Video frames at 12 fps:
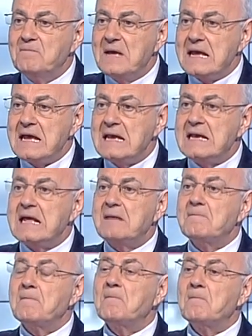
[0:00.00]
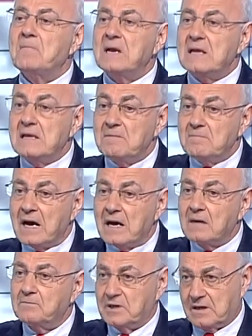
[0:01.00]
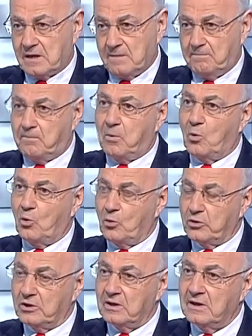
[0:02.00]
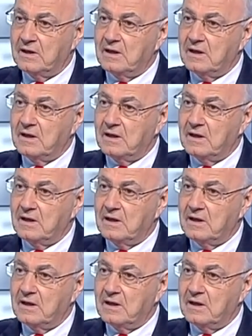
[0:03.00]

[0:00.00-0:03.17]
bene prima perché poi